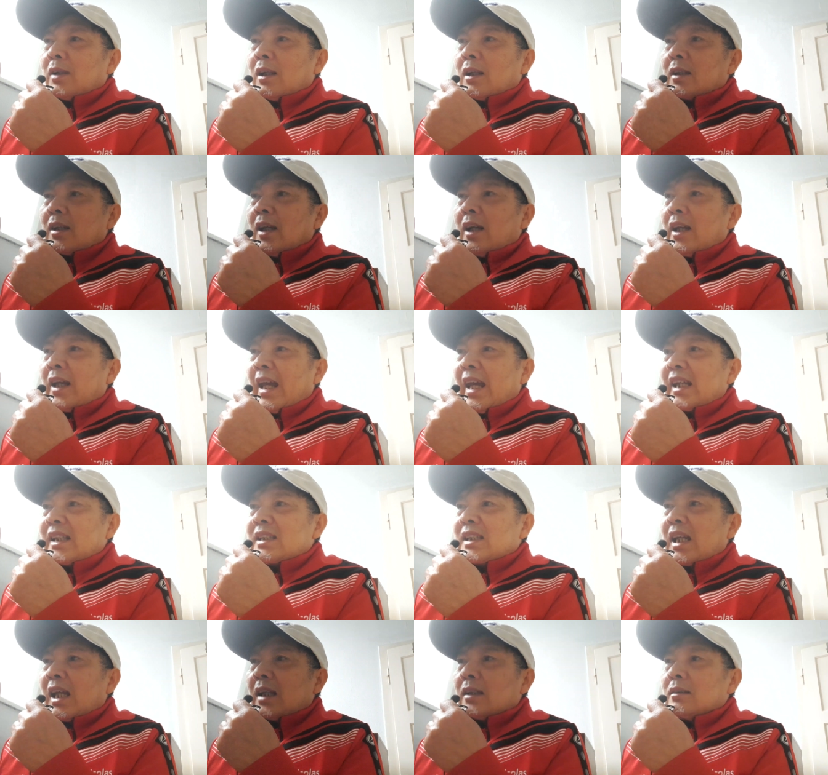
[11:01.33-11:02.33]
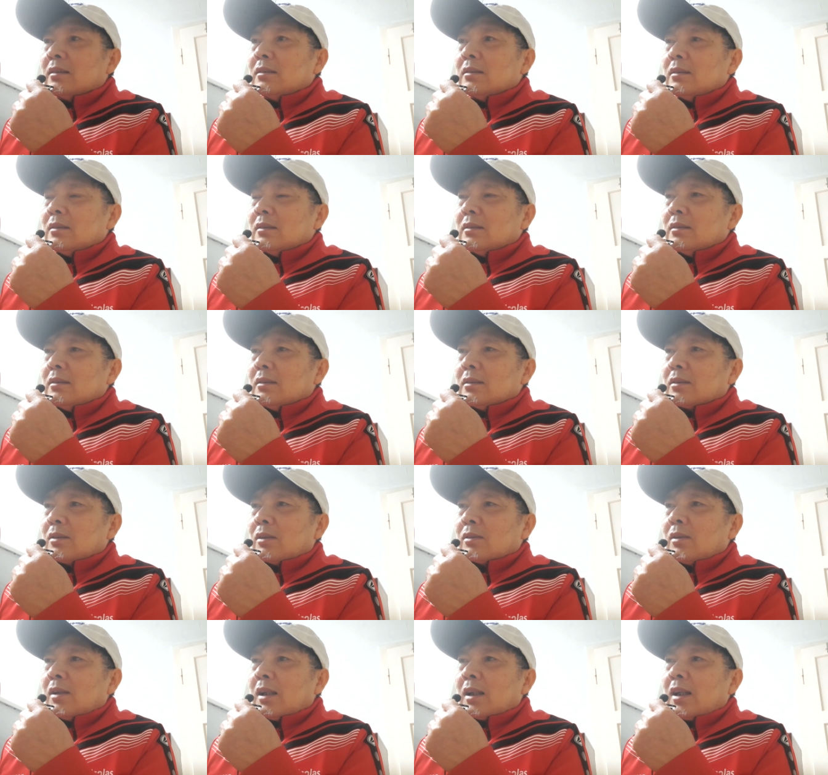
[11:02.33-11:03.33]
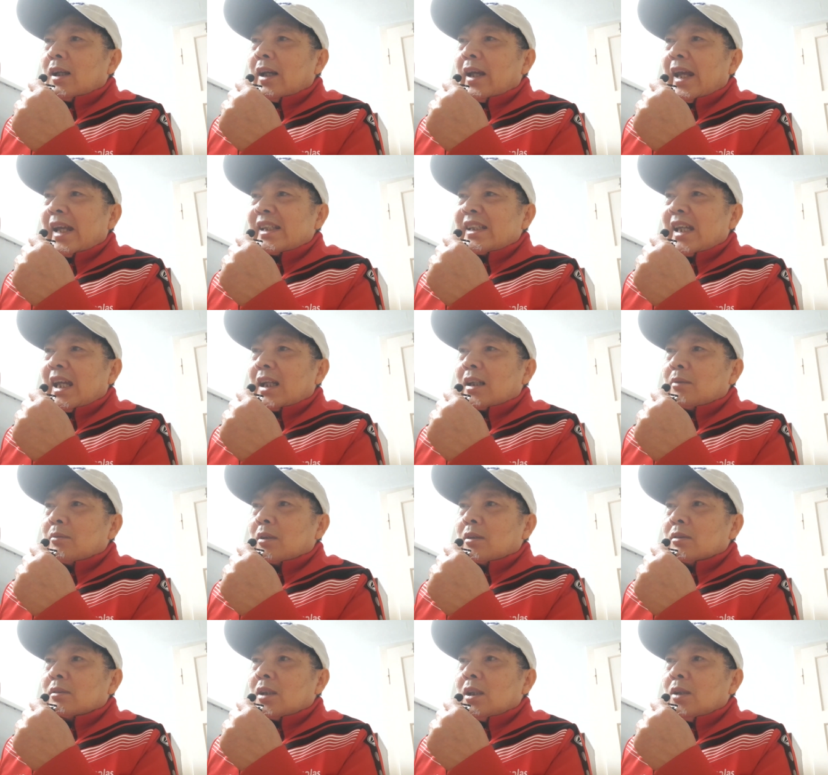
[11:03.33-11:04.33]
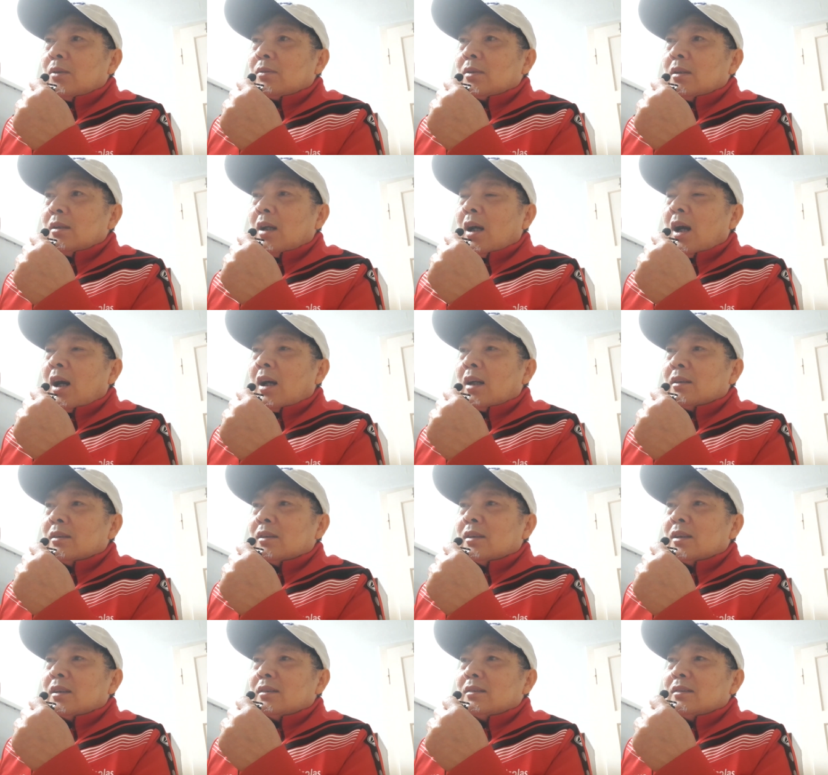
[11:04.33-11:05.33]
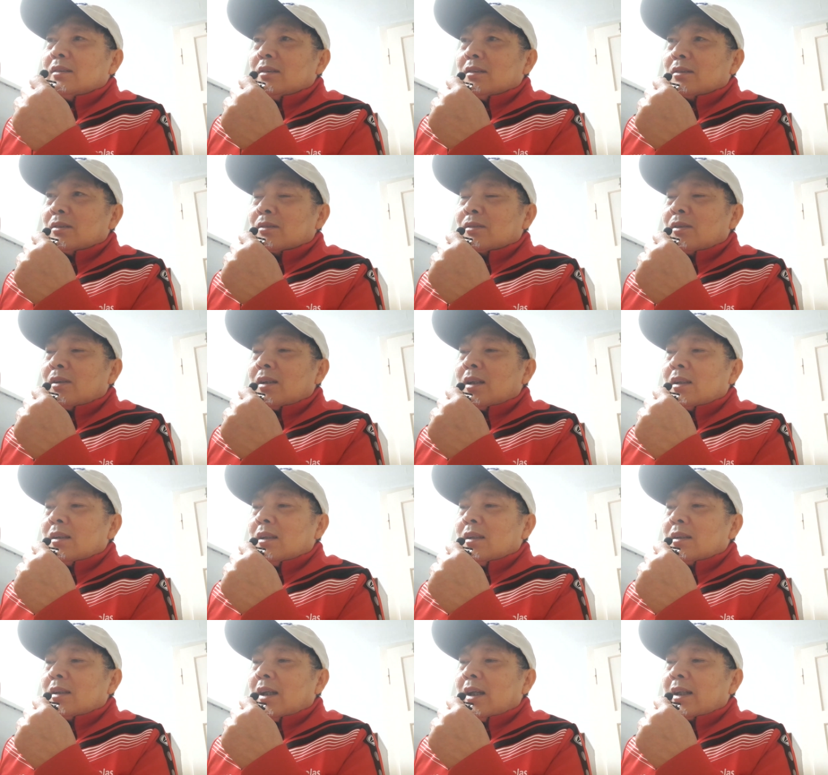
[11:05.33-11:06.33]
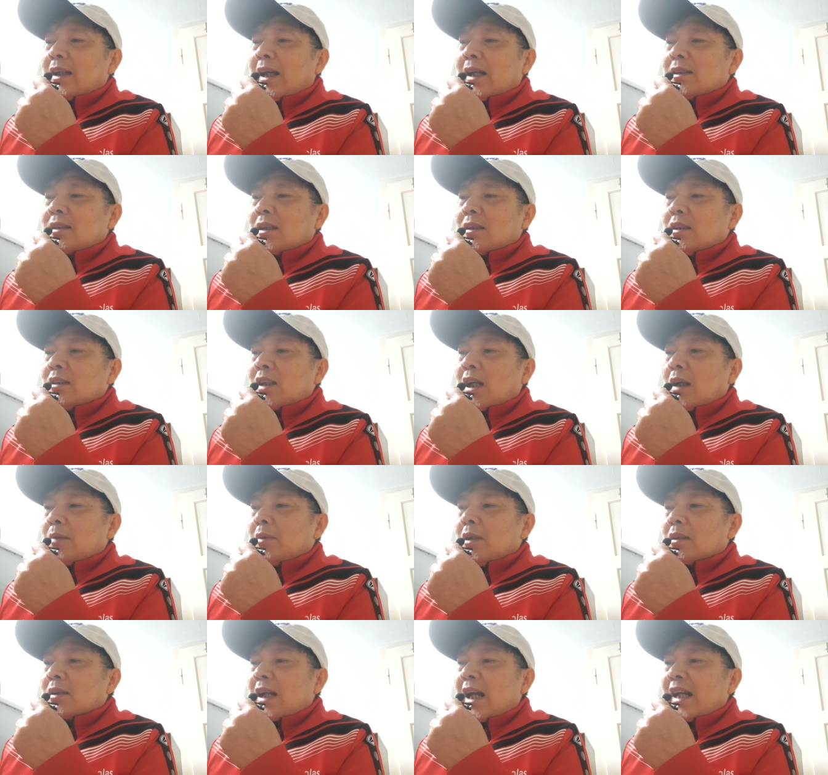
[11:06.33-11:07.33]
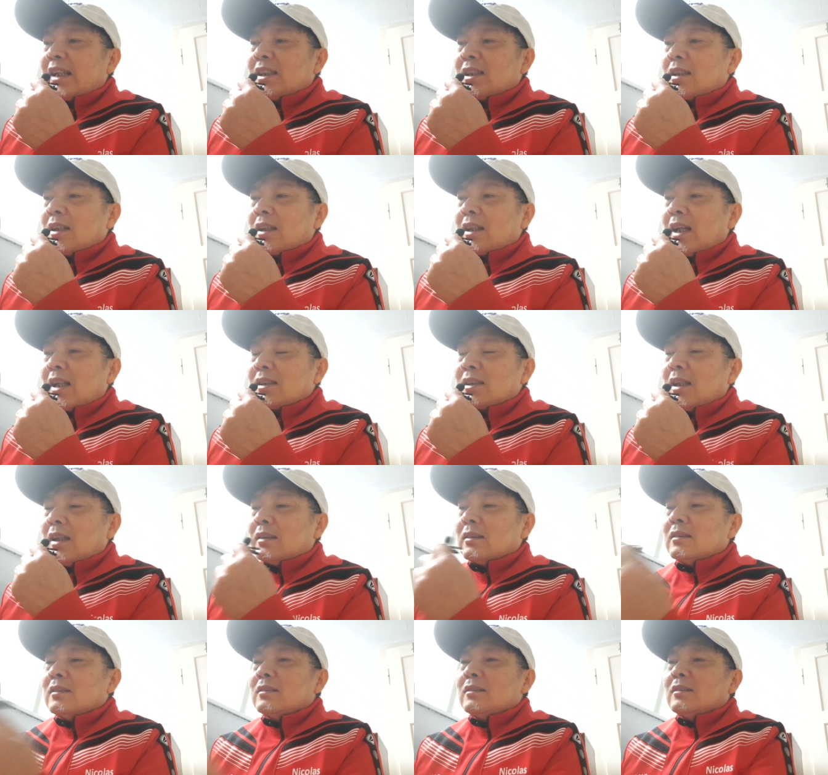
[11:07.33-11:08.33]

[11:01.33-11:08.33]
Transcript: phải là ksen con nói là ksen sen mà còn thiếu chữ G nữa còn nói là đi kê két sen ấy cyberize kê két sen